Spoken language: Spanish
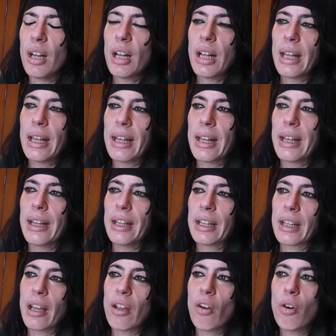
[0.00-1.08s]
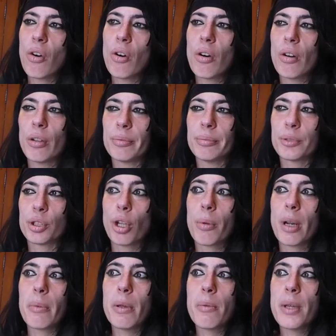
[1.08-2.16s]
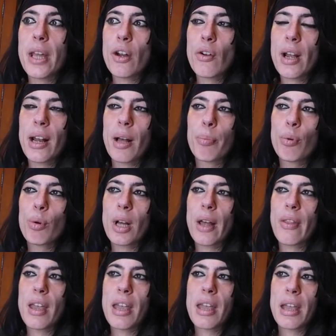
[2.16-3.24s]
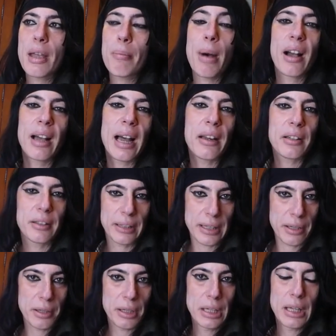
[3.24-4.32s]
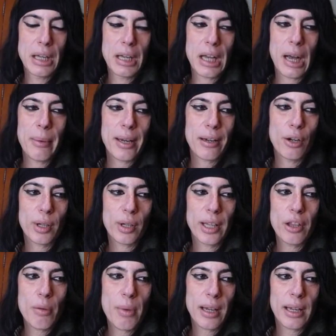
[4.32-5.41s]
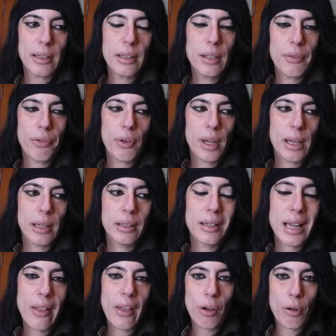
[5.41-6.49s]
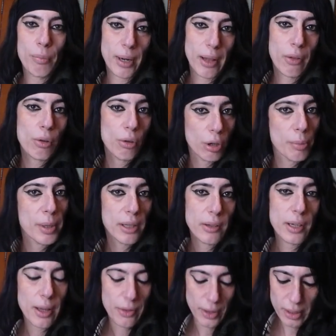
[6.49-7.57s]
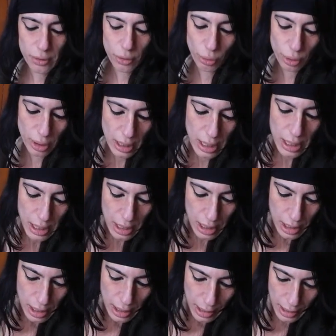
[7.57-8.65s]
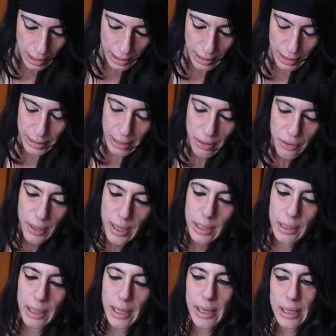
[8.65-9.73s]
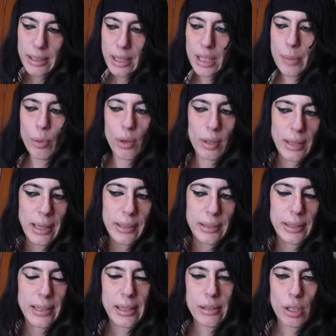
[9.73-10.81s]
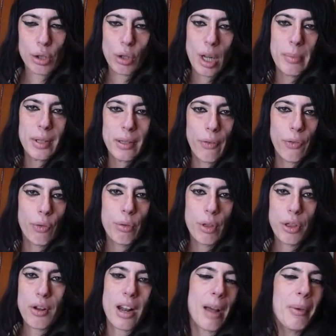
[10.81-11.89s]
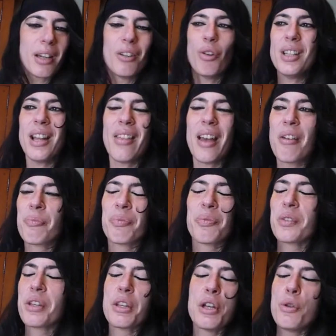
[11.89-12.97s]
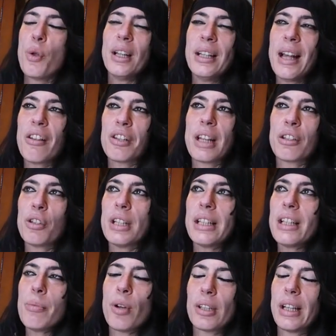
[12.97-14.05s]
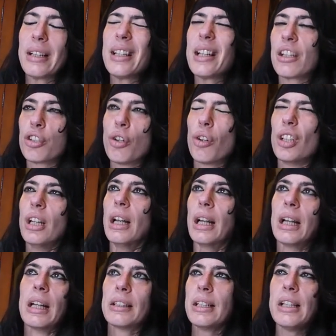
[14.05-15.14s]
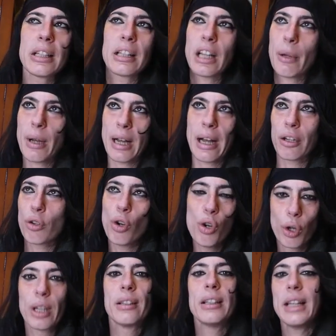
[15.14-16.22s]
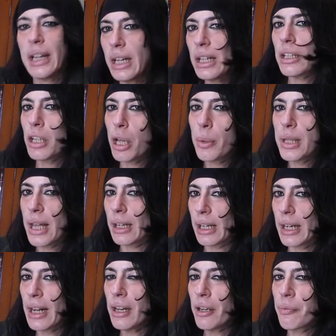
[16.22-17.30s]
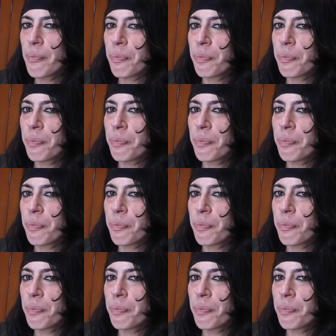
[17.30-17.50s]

eh, que oh, sobrevivieron a la purga de McCarthy. A ver, hizo McCarthy fue nada comparado con lo que pretenden hacer estos. Eh, y ya dice él que este tipo de tácticas solamente funcionan. A ver, no hay nada. No hay nada. O sea, ese tipo de tácticas son: tienes que trabajar con lo que tienes en la vida real